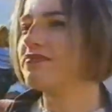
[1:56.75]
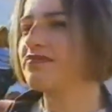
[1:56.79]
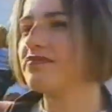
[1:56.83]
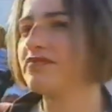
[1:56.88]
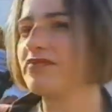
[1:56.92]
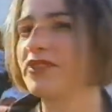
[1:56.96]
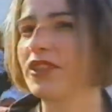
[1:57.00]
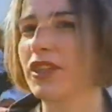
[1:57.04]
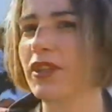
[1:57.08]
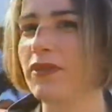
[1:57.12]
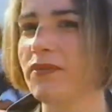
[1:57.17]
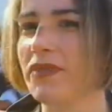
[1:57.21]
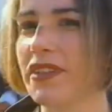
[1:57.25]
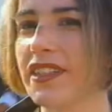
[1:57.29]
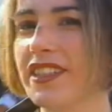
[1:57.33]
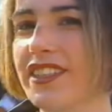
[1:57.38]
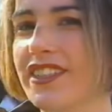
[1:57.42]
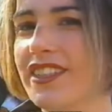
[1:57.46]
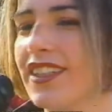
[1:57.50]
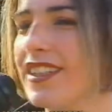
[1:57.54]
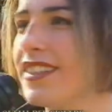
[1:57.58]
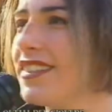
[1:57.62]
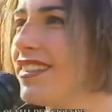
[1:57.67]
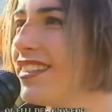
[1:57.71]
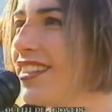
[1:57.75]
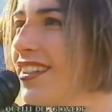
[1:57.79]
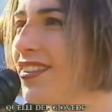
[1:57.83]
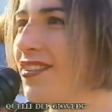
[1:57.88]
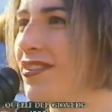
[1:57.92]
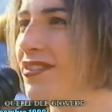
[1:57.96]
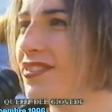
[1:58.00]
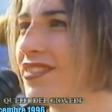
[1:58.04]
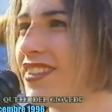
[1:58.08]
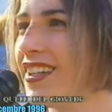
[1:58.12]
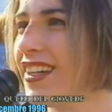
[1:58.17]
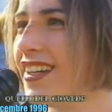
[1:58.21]
Io penso che sia
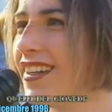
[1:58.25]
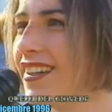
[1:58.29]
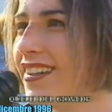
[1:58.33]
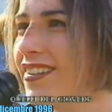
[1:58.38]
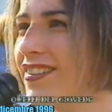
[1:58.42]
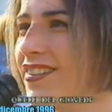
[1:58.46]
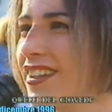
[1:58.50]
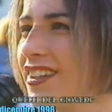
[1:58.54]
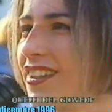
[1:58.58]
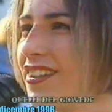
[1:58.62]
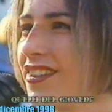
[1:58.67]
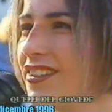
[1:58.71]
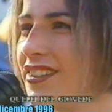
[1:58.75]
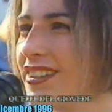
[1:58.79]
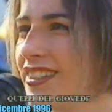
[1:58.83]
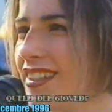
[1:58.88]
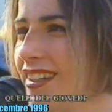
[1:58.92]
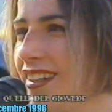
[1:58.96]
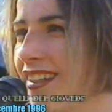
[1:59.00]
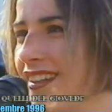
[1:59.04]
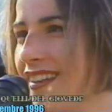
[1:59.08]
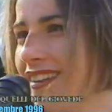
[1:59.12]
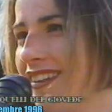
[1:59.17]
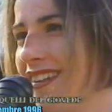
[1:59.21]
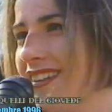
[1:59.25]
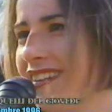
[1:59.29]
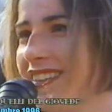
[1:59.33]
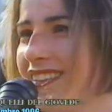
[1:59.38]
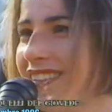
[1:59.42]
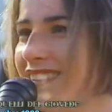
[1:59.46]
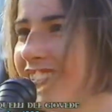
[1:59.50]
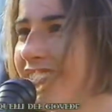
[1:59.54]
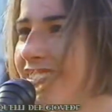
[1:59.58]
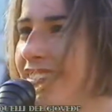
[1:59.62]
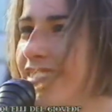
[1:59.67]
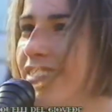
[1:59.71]
una, una cosa
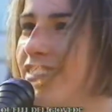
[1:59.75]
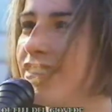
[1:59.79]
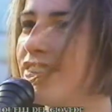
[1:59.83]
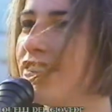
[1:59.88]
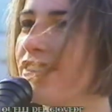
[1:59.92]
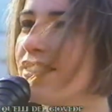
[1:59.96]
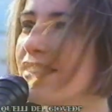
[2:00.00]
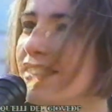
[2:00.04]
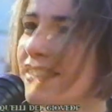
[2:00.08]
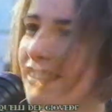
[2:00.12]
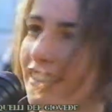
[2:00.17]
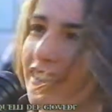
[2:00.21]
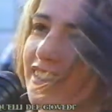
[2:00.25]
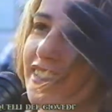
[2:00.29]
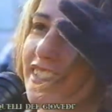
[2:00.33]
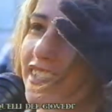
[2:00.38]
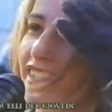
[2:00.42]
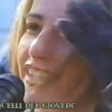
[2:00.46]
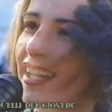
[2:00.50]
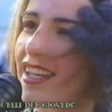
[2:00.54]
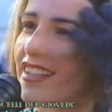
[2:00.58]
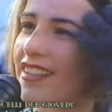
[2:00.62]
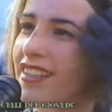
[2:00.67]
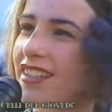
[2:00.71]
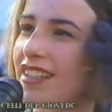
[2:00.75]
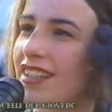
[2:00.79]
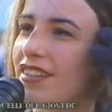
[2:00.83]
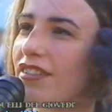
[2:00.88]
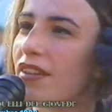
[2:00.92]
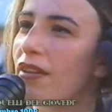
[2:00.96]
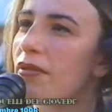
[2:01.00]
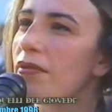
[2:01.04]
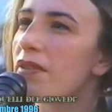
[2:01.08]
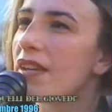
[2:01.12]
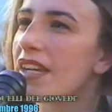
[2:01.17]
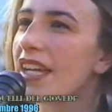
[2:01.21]
negativa.
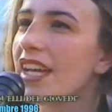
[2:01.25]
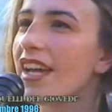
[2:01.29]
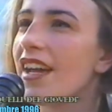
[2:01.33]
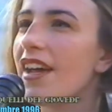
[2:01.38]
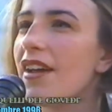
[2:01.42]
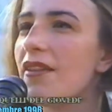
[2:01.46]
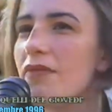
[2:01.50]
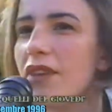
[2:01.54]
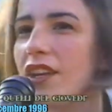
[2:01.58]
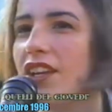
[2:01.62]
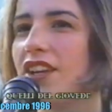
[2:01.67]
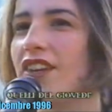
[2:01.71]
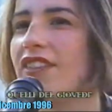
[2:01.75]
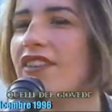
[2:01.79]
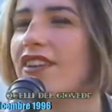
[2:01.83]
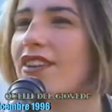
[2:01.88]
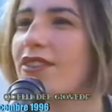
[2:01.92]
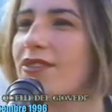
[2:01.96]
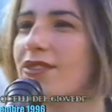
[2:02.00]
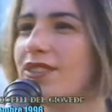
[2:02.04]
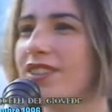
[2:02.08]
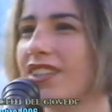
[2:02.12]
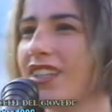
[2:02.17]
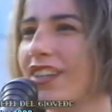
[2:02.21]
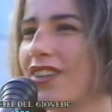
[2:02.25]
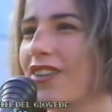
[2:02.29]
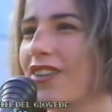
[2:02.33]
negativa, perché è meglio avere un seno